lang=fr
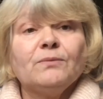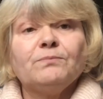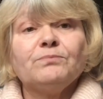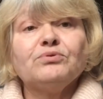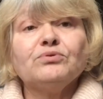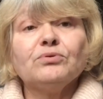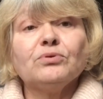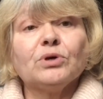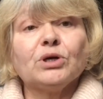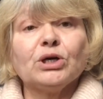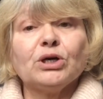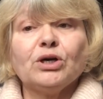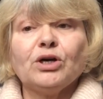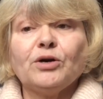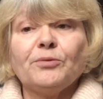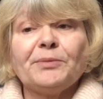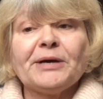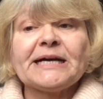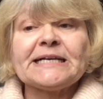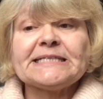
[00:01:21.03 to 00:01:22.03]
pour
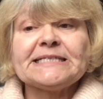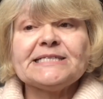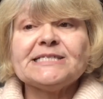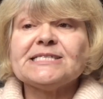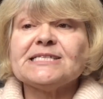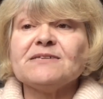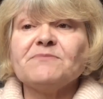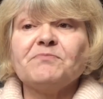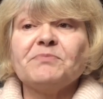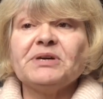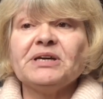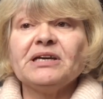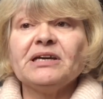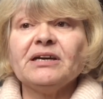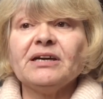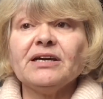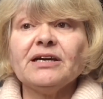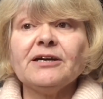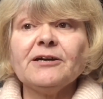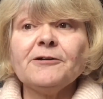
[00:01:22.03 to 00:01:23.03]
euh,
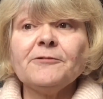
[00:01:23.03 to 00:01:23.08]
participer.